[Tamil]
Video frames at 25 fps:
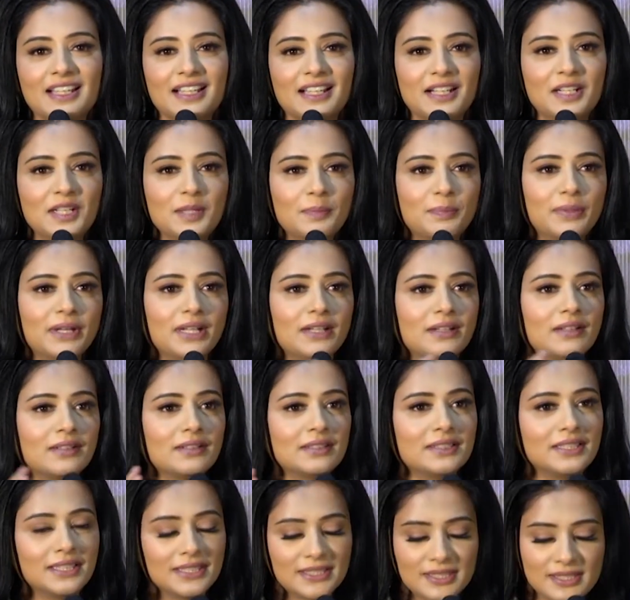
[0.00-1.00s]
கண்டிப்பாக
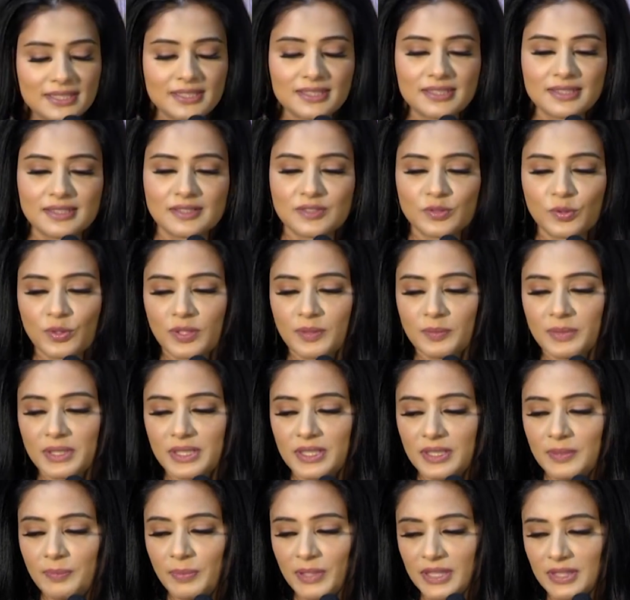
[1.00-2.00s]
எஸ் சொன்ன
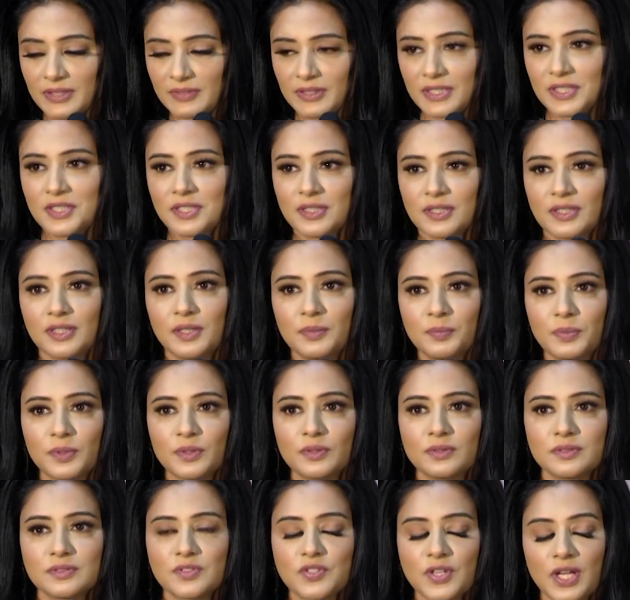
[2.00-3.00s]
மாதிரி பத்து வருஷத்துக்கு
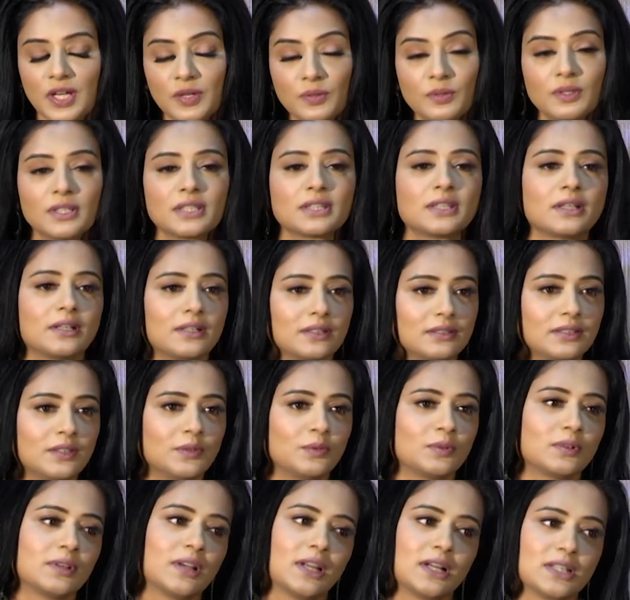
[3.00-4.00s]
அப்புறம் சாருலதா
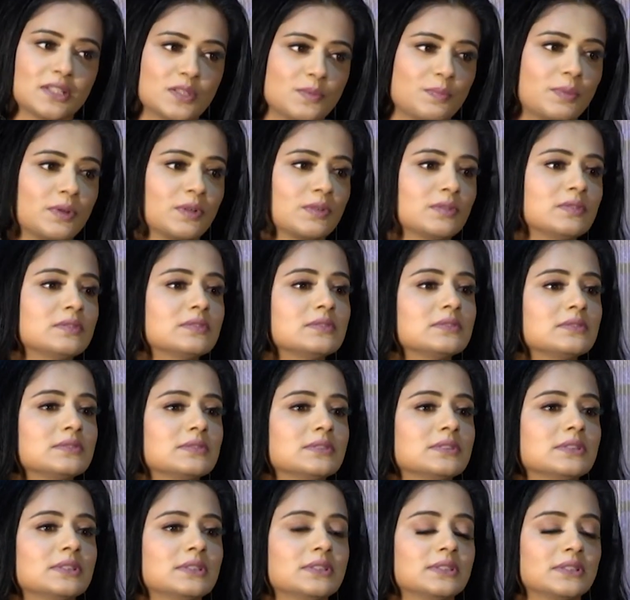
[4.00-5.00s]
என்னோட லாஸ்ட் படம்
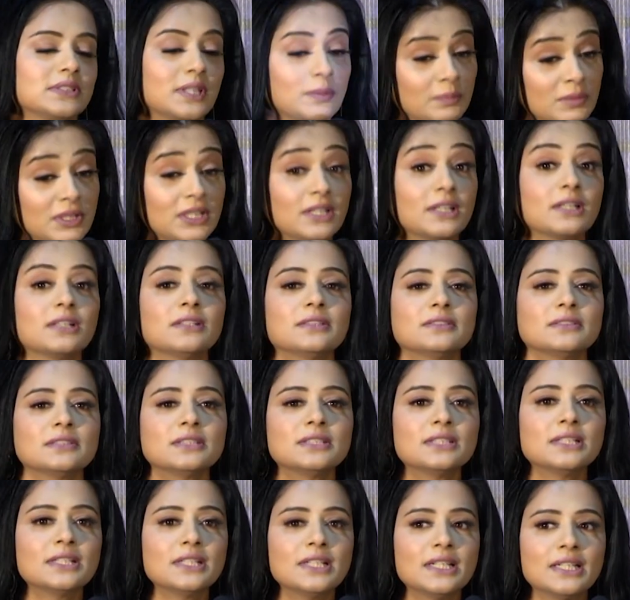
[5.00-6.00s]
தமிழில்
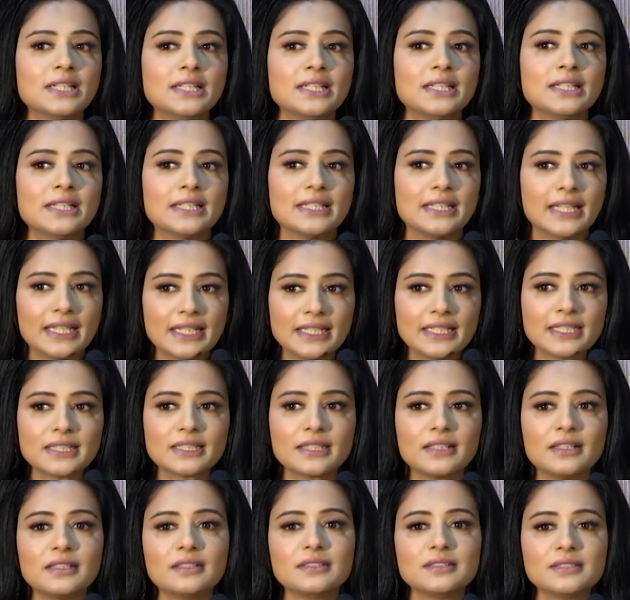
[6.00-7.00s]

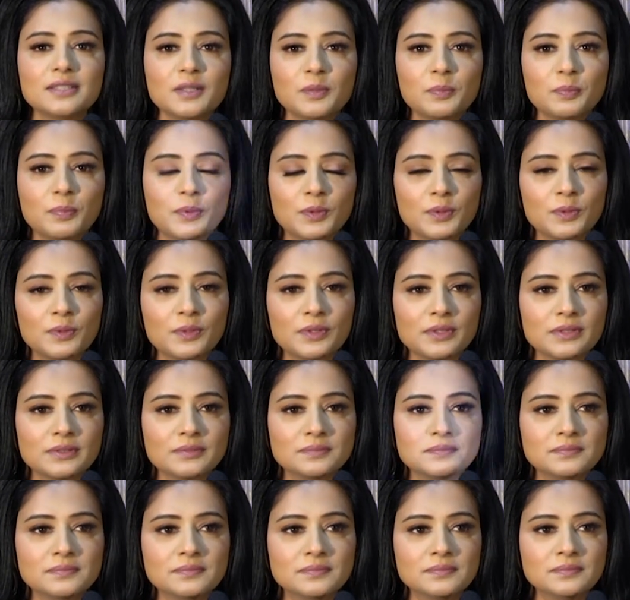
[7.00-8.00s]
டைரெக்டாக இப்போது ஒரு
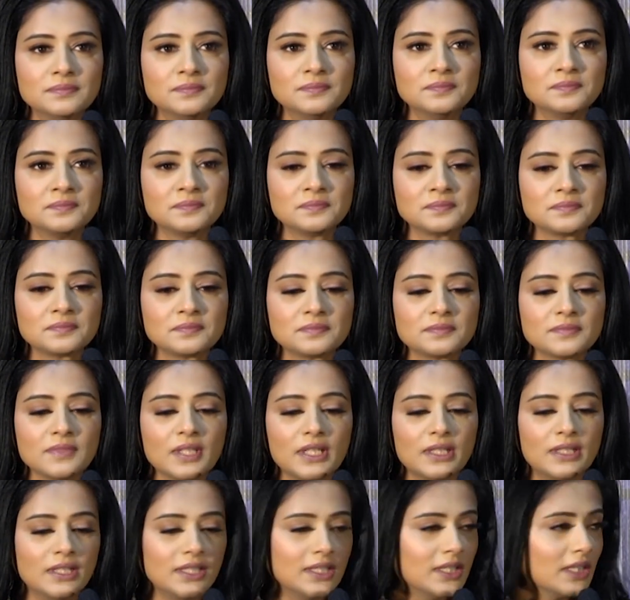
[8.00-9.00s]

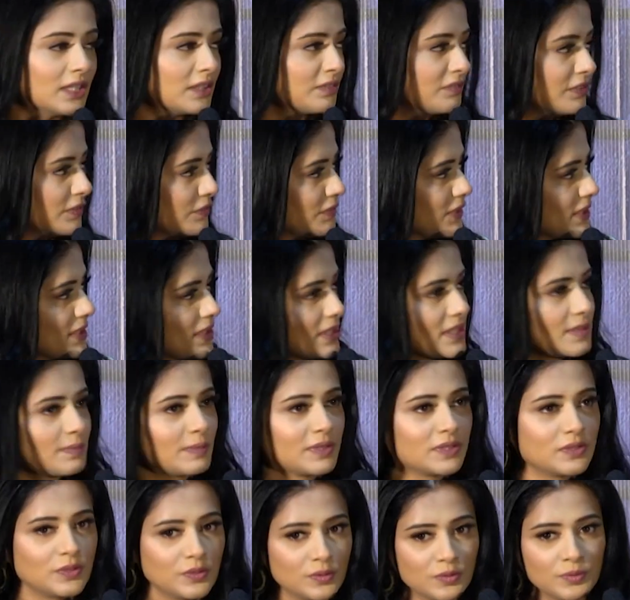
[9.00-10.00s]
டிஆர் ஃபிஃப்டி
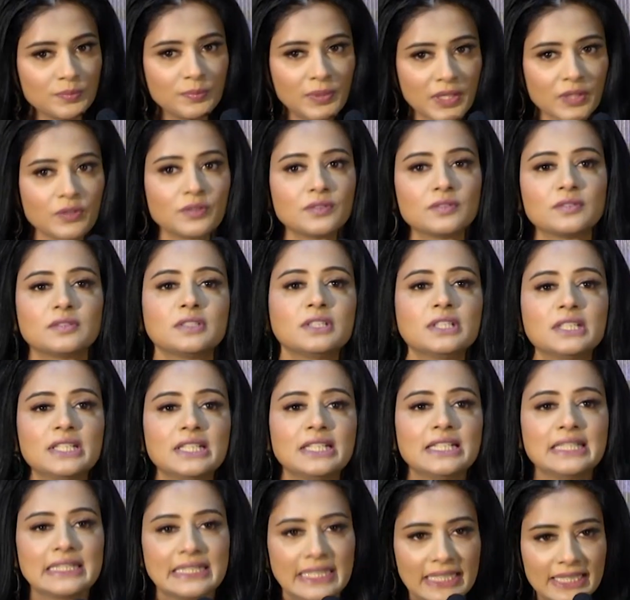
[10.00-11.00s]
சிக்ஸ் மாதிரி ஒரு படம்
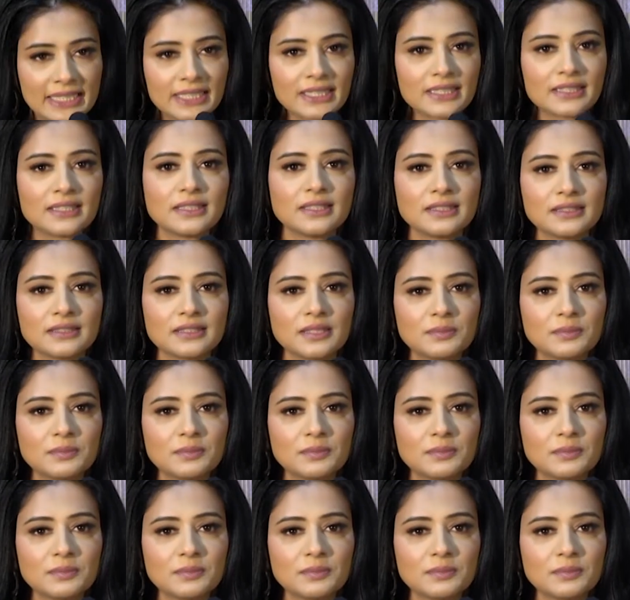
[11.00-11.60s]
டைரெக்டாக என்